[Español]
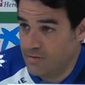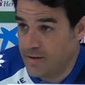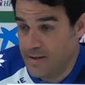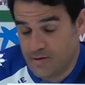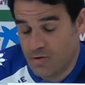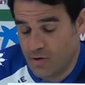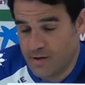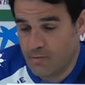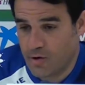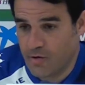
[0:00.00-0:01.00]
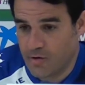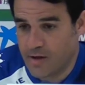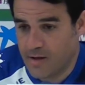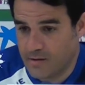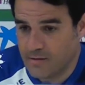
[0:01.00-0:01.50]
Y eso es lo que tenemos que
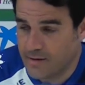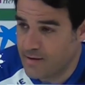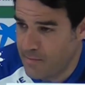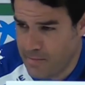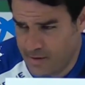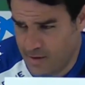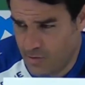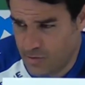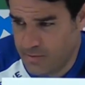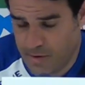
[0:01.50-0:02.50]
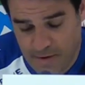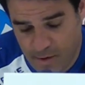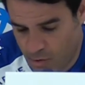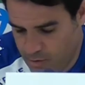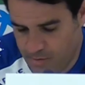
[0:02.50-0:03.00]
corregir, estar más metidos,
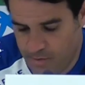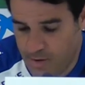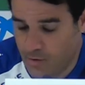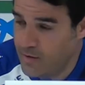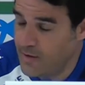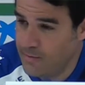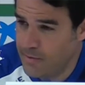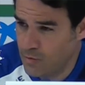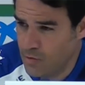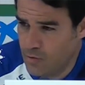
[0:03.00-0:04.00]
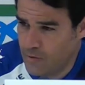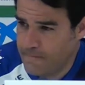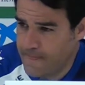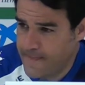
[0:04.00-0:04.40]
vivirlo, vivirlo desde el minuto uno.